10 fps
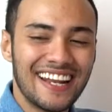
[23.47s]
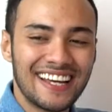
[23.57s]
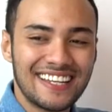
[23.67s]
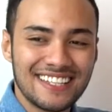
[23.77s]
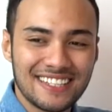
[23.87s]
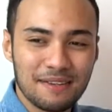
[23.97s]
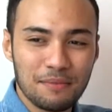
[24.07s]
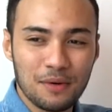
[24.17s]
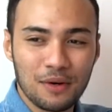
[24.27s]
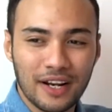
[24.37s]
Lagi
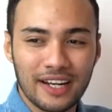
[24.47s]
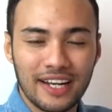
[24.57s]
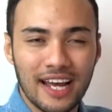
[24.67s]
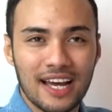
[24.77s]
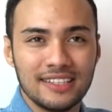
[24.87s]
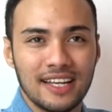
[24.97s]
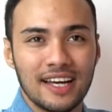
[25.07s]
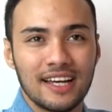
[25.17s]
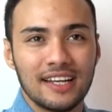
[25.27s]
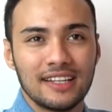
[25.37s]
sibuk reading
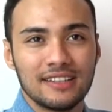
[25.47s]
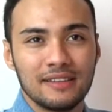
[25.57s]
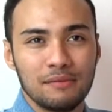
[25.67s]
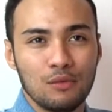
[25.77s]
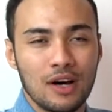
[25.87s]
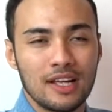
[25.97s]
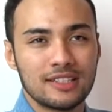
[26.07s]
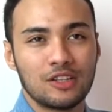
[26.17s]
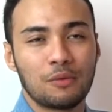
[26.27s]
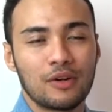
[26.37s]
aja buat
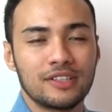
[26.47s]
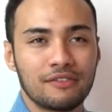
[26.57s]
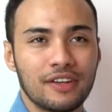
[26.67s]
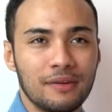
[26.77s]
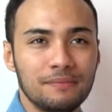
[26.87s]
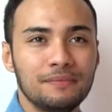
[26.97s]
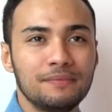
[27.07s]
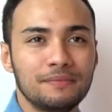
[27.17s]
satu project film.